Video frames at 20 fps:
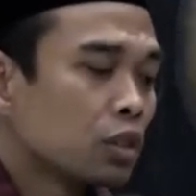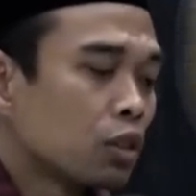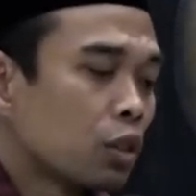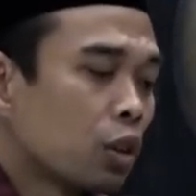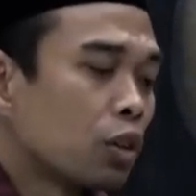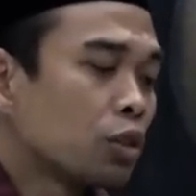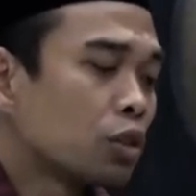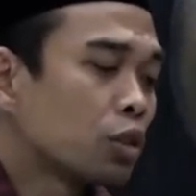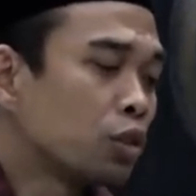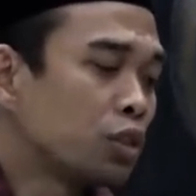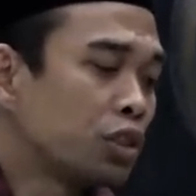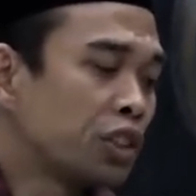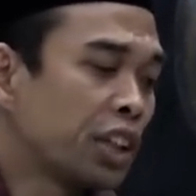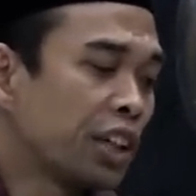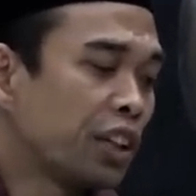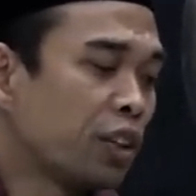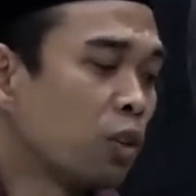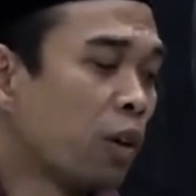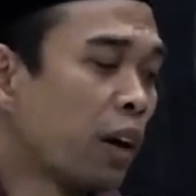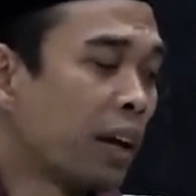cukup
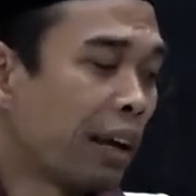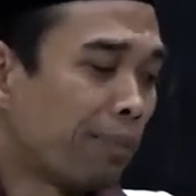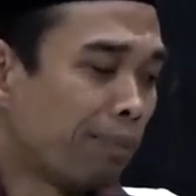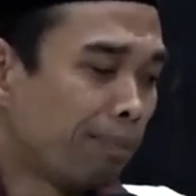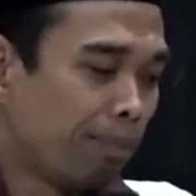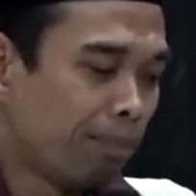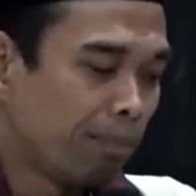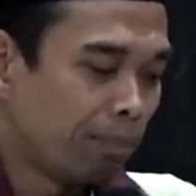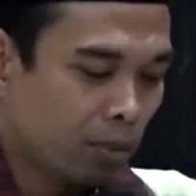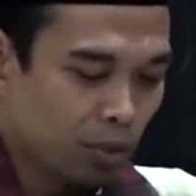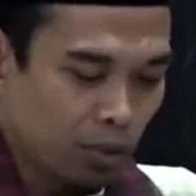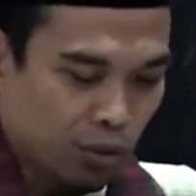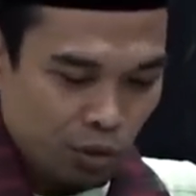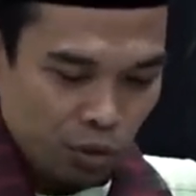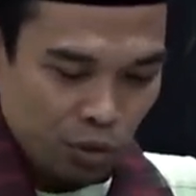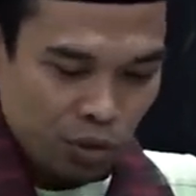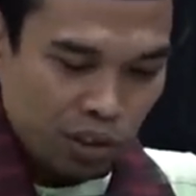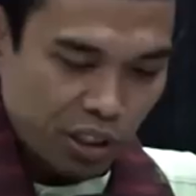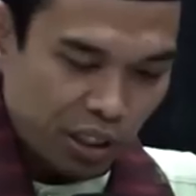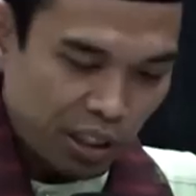cucikan dulu ayam
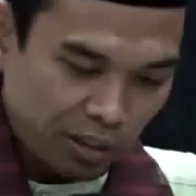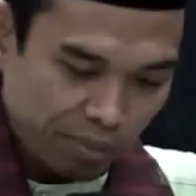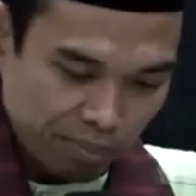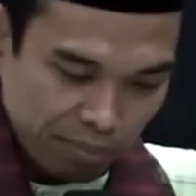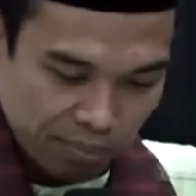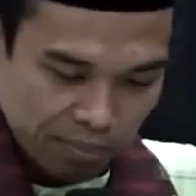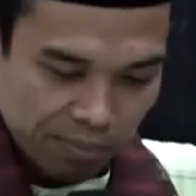cuci ayam